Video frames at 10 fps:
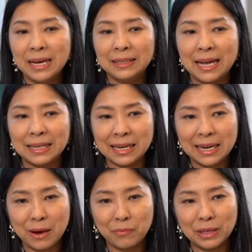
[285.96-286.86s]
แทนการ
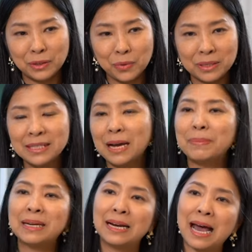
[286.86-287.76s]
ถามว่าโตขึ้นอยาก
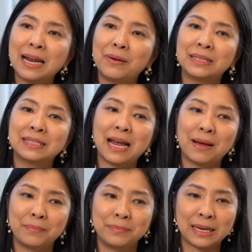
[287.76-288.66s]
เป็นอะไร เราอาจจะถา
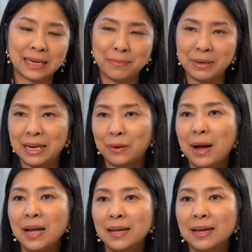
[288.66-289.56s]
มอยากถามเด็ก ๆว่า
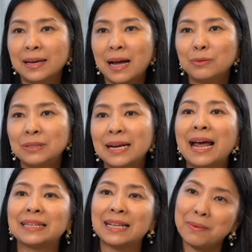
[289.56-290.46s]
เขาถนั
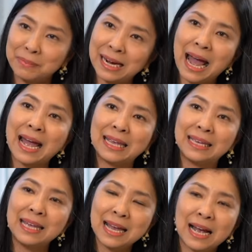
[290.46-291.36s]
ดทำอะไร
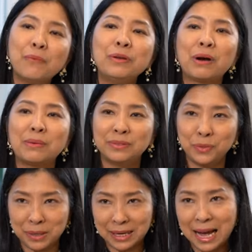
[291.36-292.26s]
เขามีความสุ
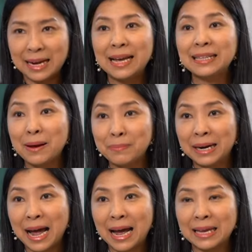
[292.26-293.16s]
ขกับการได้ทำอะไร